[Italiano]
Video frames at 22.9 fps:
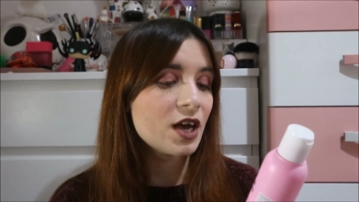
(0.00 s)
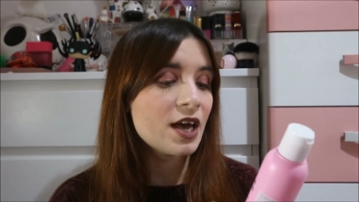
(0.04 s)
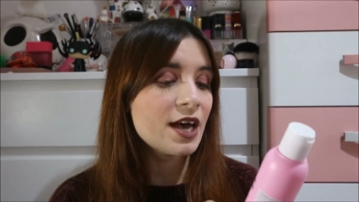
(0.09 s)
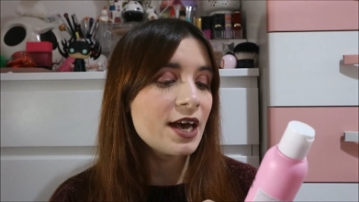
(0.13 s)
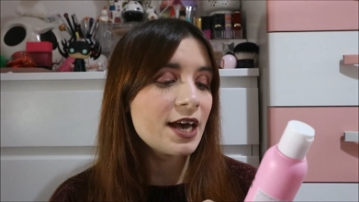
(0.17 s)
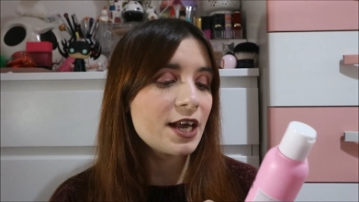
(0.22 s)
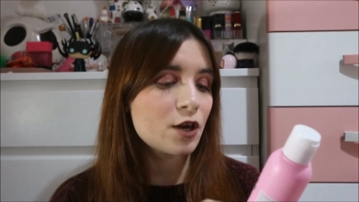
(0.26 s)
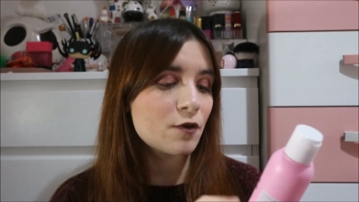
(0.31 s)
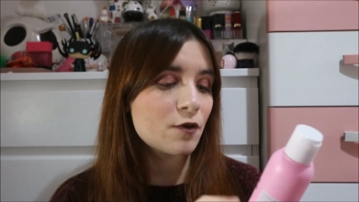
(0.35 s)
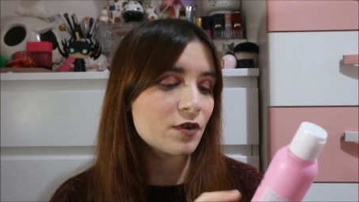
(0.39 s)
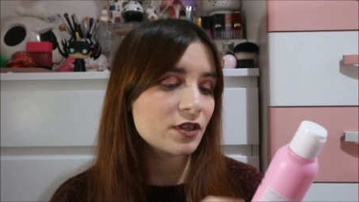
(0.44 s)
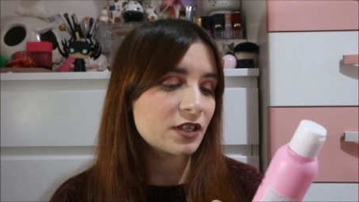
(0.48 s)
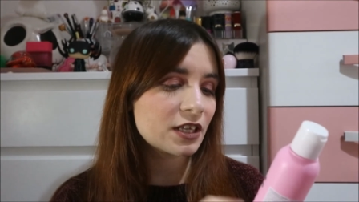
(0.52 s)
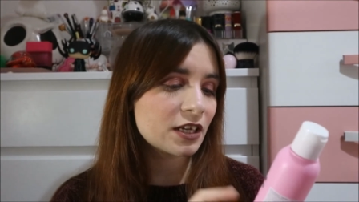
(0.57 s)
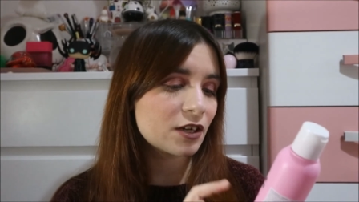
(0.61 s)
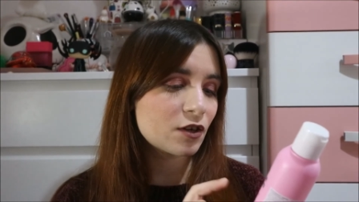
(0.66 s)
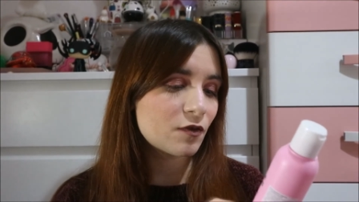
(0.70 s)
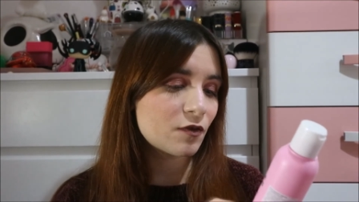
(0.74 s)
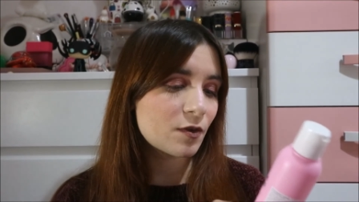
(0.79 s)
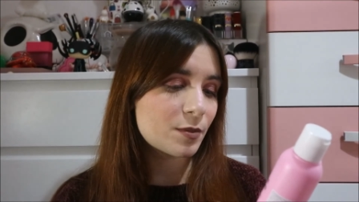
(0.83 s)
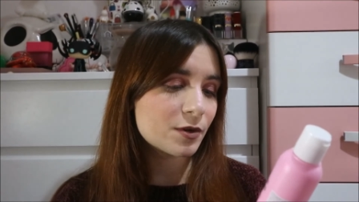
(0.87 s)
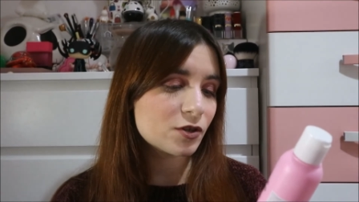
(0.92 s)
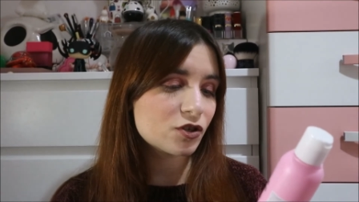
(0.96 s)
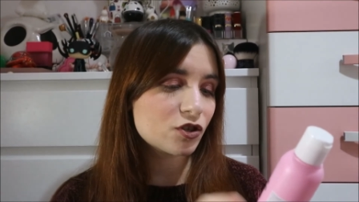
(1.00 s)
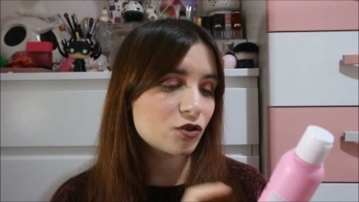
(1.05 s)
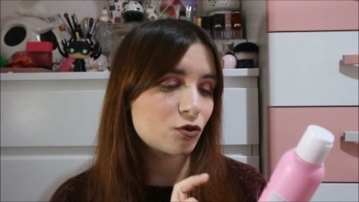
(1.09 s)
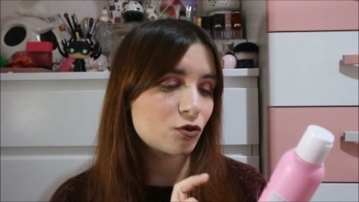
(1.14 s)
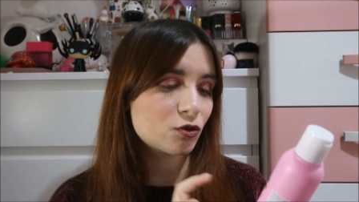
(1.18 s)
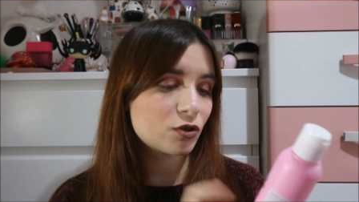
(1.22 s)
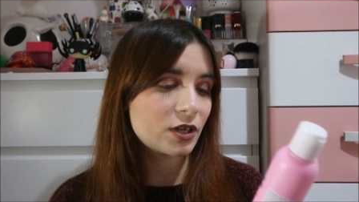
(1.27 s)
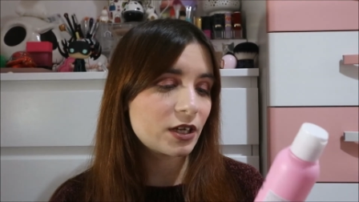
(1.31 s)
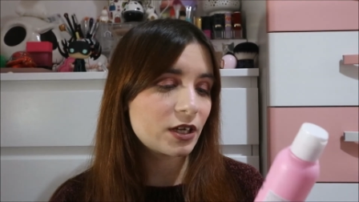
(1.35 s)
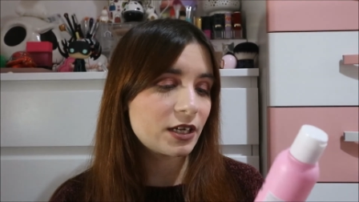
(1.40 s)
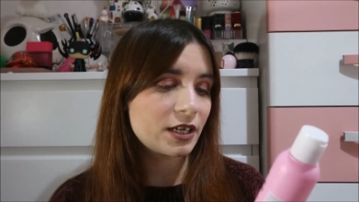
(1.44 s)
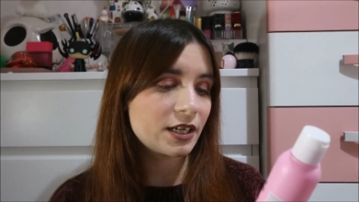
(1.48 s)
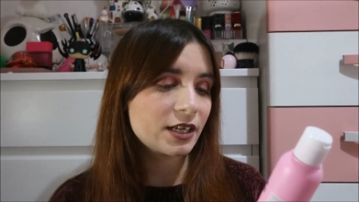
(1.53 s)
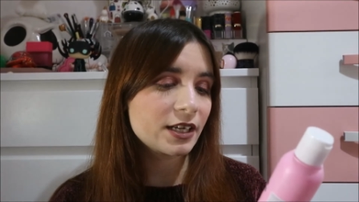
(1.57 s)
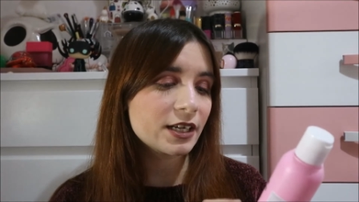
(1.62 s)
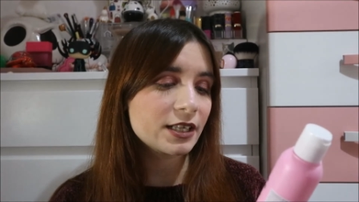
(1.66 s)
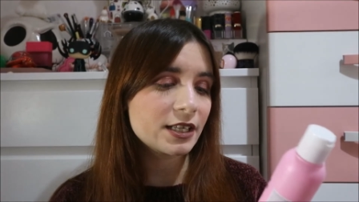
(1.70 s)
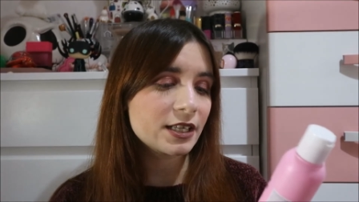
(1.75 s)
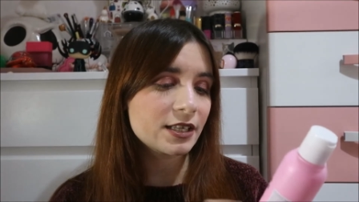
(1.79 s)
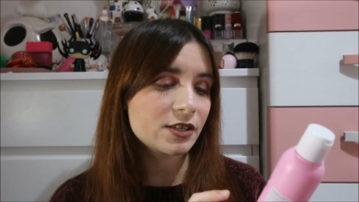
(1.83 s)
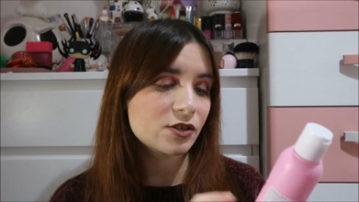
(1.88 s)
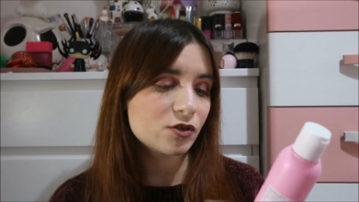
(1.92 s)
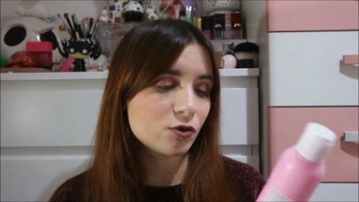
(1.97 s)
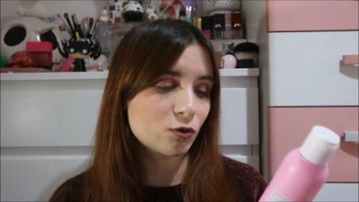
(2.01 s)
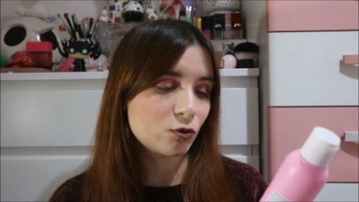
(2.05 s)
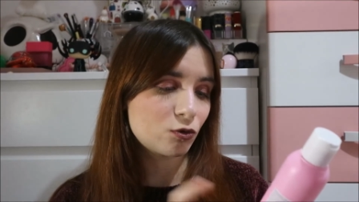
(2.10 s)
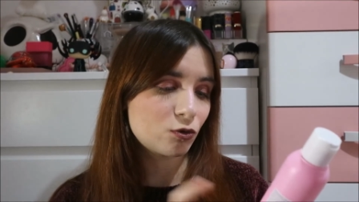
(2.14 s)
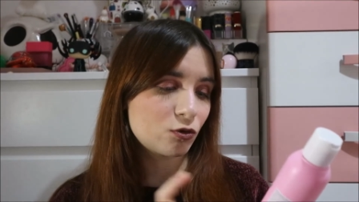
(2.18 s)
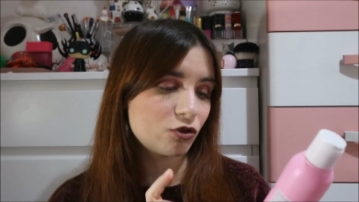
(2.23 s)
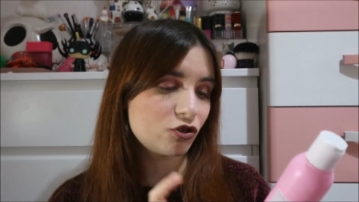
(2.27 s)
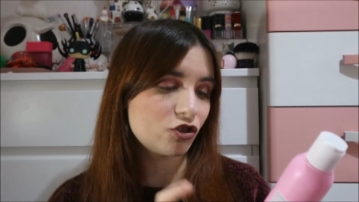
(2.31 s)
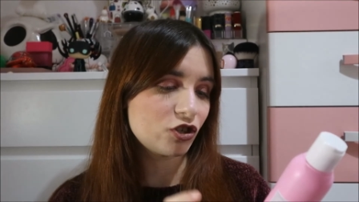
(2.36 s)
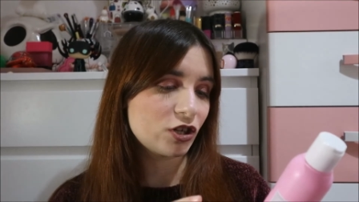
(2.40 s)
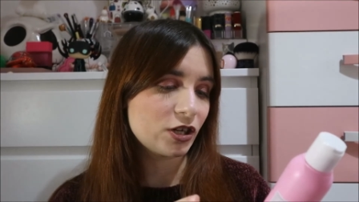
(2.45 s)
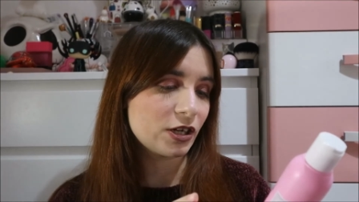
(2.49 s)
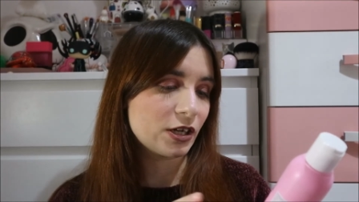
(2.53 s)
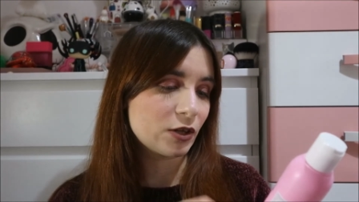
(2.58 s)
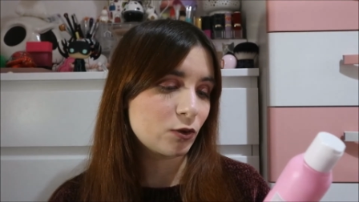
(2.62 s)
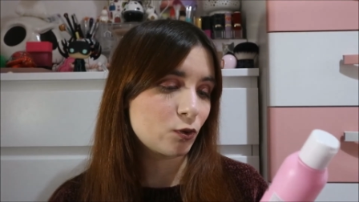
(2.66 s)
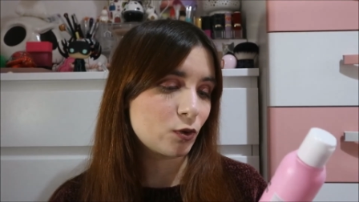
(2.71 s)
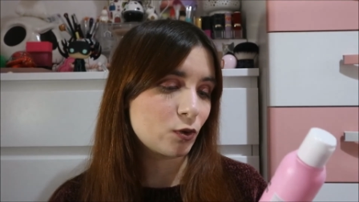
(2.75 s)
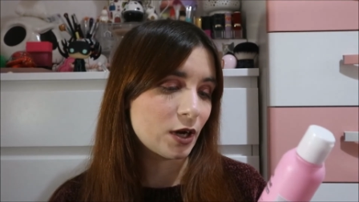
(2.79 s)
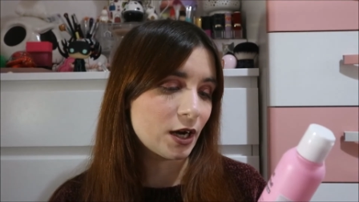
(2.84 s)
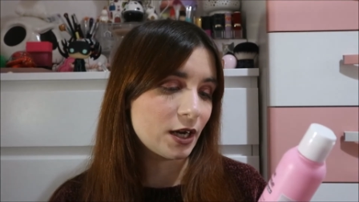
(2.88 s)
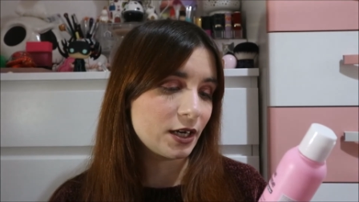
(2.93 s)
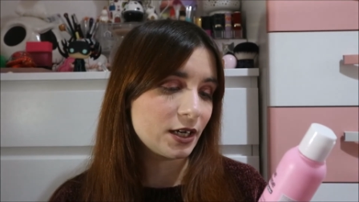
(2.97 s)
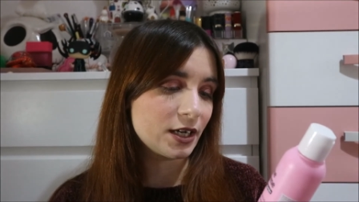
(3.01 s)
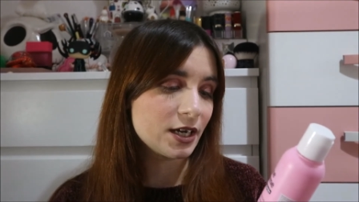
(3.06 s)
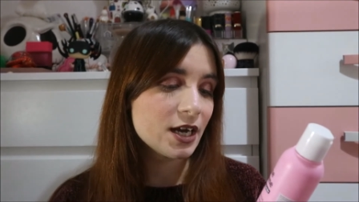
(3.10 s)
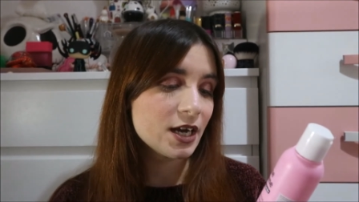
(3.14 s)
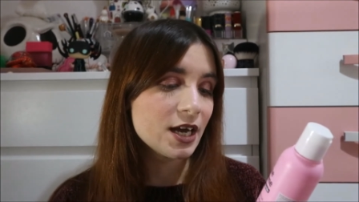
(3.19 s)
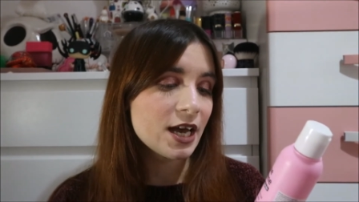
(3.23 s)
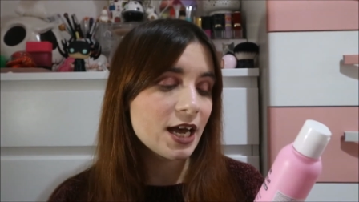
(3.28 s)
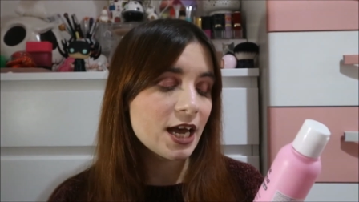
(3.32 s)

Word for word: Il 99% degli ingredienti sono di origine naturale,